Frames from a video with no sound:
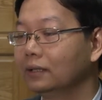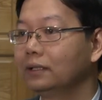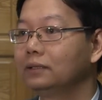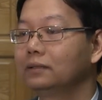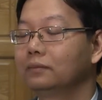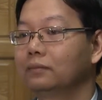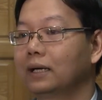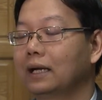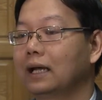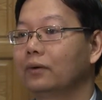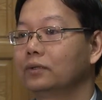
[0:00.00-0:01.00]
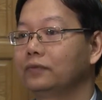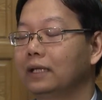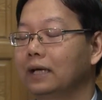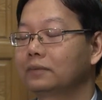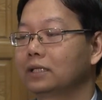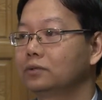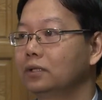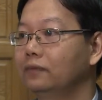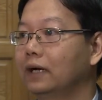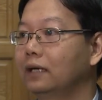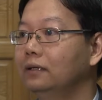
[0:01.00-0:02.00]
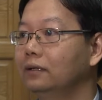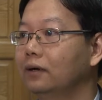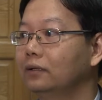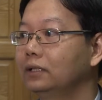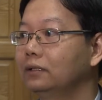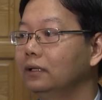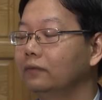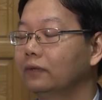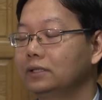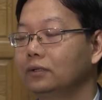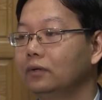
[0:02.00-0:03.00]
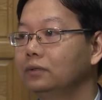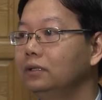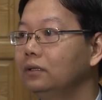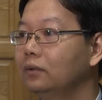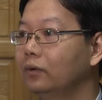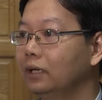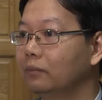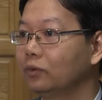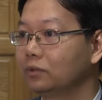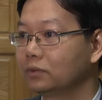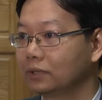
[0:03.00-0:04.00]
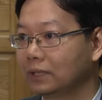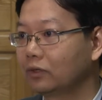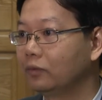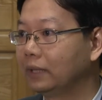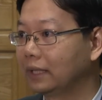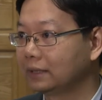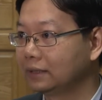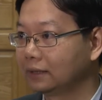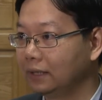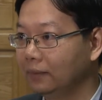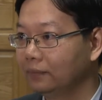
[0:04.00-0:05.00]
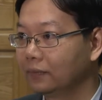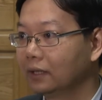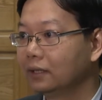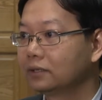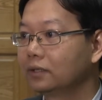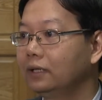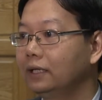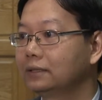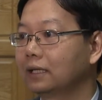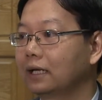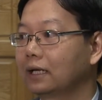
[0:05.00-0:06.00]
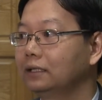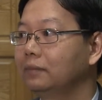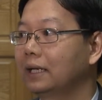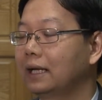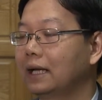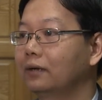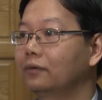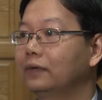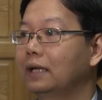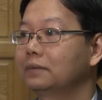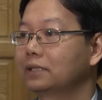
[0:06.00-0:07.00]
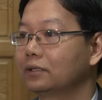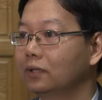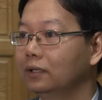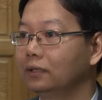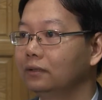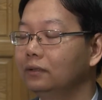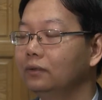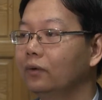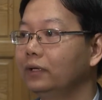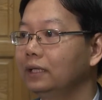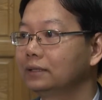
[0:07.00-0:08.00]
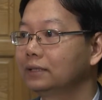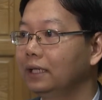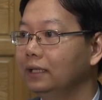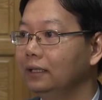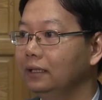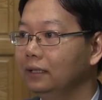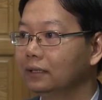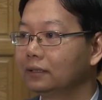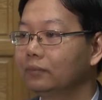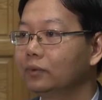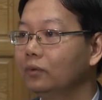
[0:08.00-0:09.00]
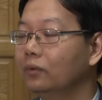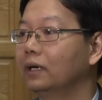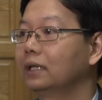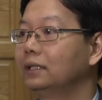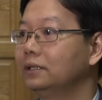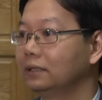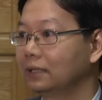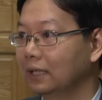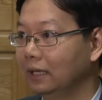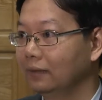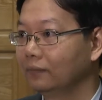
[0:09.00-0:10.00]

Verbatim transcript: thì mặt hàng của Việt Nam sản xuất và các nước đó thì vào châu Âu tương đối là bổ sung cho nhau không bị cạnh tranh trực tiếp cho nên rằng là những mặt hàng của Việt Nam sản xuất thì tương đối là dễ tiếp thu ở các thị trường khác